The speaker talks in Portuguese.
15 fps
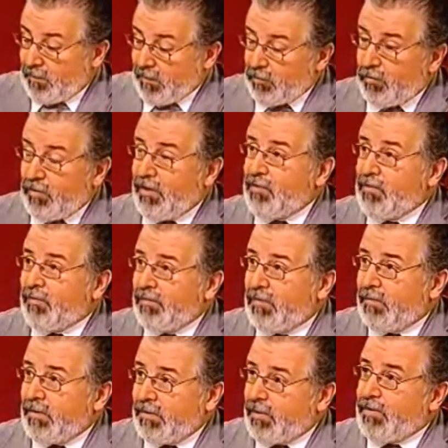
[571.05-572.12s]
naturalmente, do
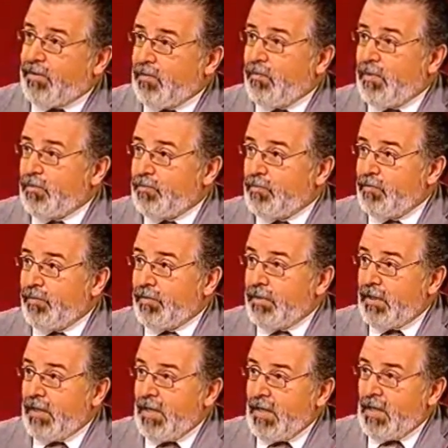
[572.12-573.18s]
grande sofrimento acrescido para as
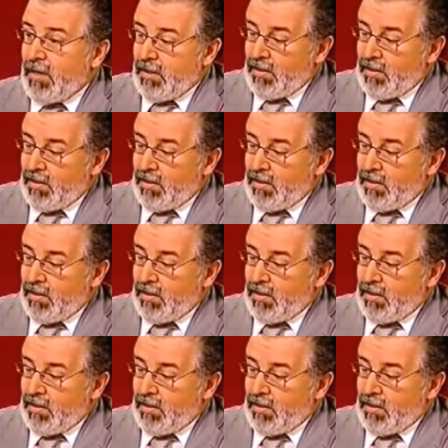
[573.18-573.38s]
pessoas.